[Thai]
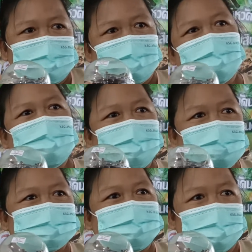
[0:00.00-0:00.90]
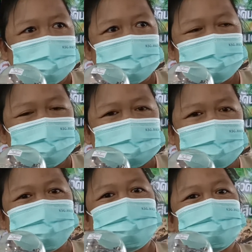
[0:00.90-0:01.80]
ขอเอาเห็ดของผู้
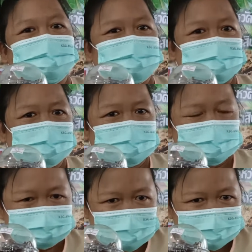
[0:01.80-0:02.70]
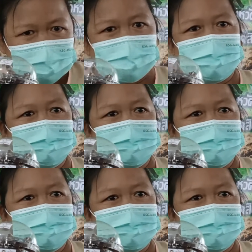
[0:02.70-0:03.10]
นำชุมชนท่านเนี่ย